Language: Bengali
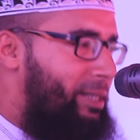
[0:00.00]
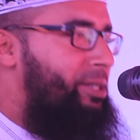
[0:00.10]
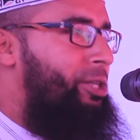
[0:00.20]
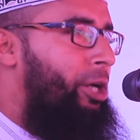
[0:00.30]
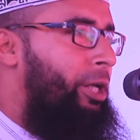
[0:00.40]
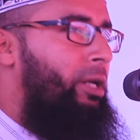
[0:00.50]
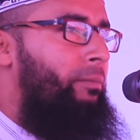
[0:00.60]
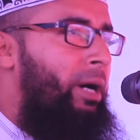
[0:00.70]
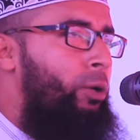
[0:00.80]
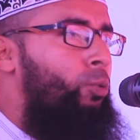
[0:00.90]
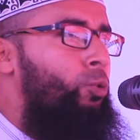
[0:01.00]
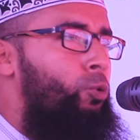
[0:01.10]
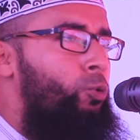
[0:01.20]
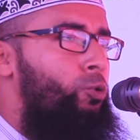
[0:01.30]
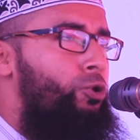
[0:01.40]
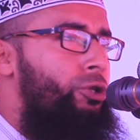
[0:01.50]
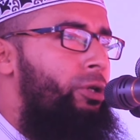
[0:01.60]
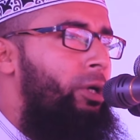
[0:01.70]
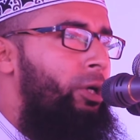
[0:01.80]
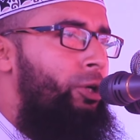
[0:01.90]
এক শ্রেণীর মানুষ
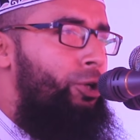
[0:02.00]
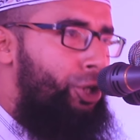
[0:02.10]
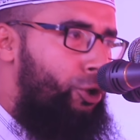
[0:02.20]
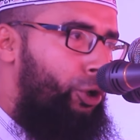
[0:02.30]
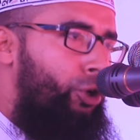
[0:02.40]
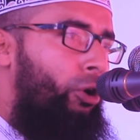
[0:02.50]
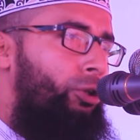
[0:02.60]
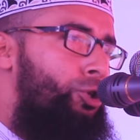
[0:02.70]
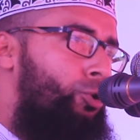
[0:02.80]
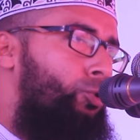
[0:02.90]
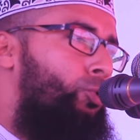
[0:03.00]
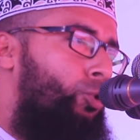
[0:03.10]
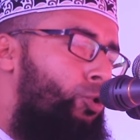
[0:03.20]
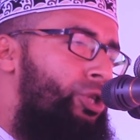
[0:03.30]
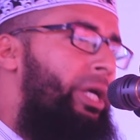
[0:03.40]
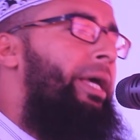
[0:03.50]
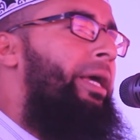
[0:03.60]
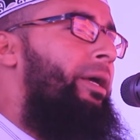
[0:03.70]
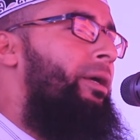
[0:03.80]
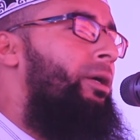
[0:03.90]
শরীয়ত শুধু খুঁজে
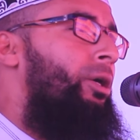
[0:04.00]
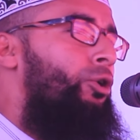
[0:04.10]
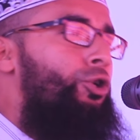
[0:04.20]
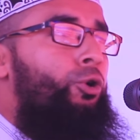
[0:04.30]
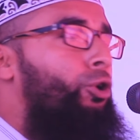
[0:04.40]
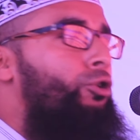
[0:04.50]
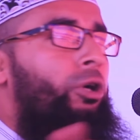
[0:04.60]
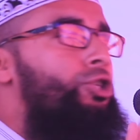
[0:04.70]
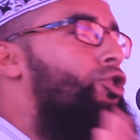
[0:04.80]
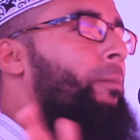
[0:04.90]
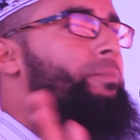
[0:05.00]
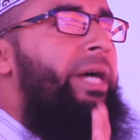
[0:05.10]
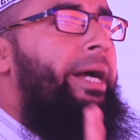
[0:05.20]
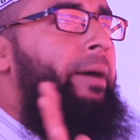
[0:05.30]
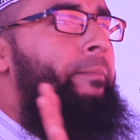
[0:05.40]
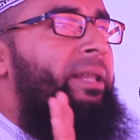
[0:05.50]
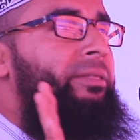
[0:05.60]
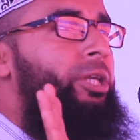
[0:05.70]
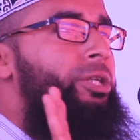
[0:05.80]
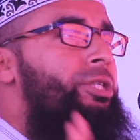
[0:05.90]
শরীয়ত সব জায়গায়
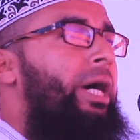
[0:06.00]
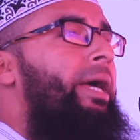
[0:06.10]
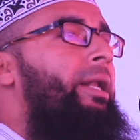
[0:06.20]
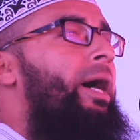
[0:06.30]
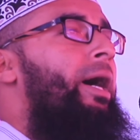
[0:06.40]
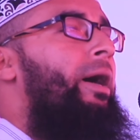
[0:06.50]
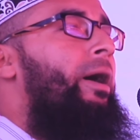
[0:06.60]
মানতে চায় না